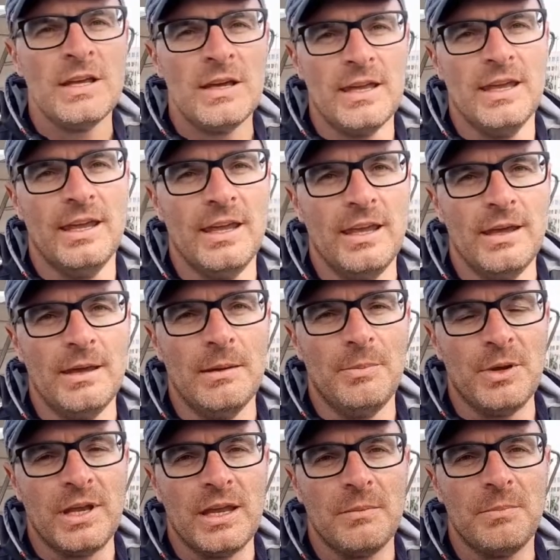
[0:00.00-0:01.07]
eh,
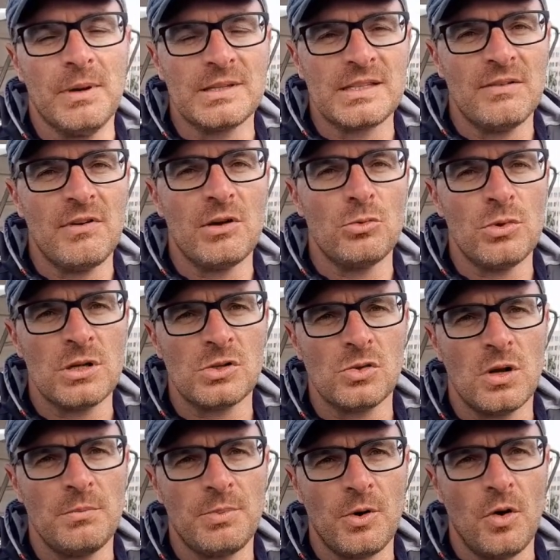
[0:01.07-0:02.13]
perché bastava una
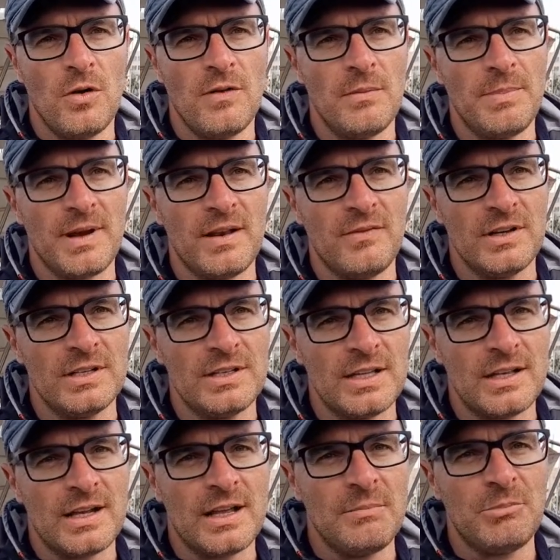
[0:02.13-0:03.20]
sola prova per la
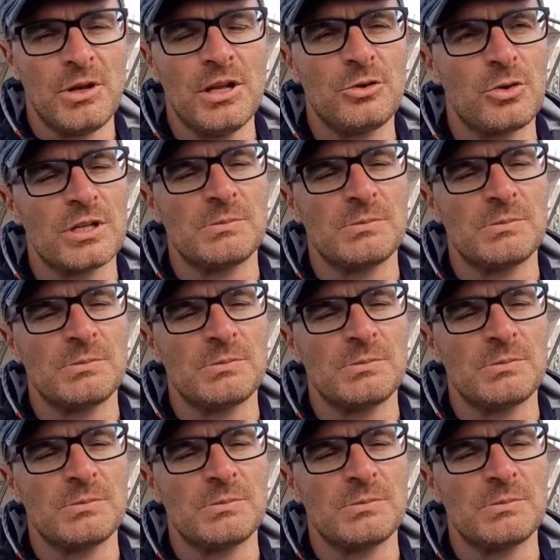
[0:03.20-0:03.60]
validità del campionato,